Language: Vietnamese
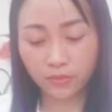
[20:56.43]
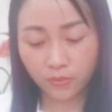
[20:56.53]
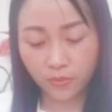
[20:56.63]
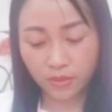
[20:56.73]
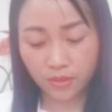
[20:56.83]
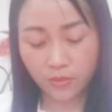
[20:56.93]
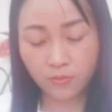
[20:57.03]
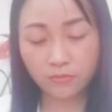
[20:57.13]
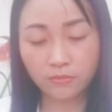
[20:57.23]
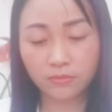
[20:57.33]
cuộc
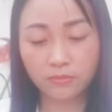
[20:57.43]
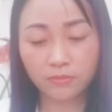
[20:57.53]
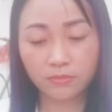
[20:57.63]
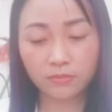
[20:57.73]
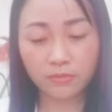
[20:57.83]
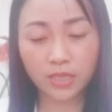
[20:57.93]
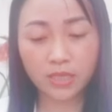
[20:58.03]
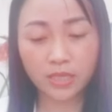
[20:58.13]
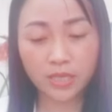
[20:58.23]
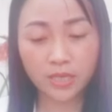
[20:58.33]
sống
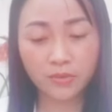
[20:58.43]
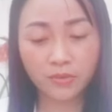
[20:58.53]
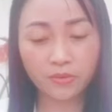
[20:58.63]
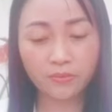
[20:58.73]
tình yêu